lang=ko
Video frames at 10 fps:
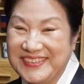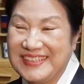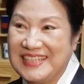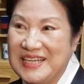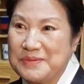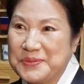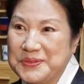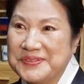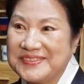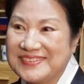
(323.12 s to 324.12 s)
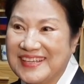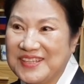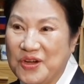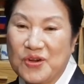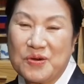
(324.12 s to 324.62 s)
네. 모르는데
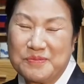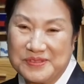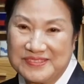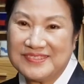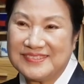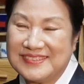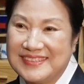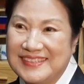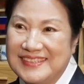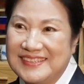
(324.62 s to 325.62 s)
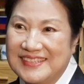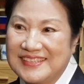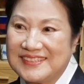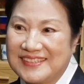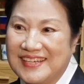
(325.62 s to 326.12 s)
경험으로 음.
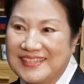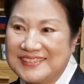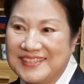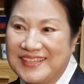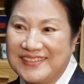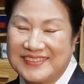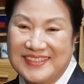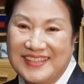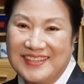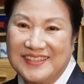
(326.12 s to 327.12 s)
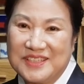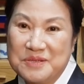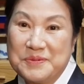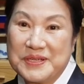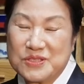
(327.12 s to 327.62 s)
라든가 이제 이렇게
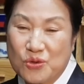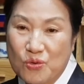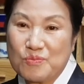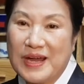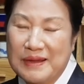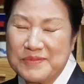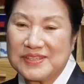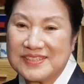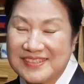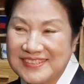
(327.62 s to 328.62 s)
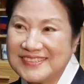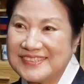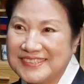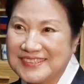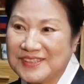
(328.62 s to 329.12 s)
일본에서 공부하면서 음.
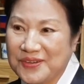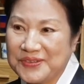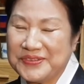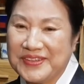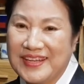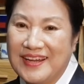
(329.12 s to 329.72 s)
들어온 거는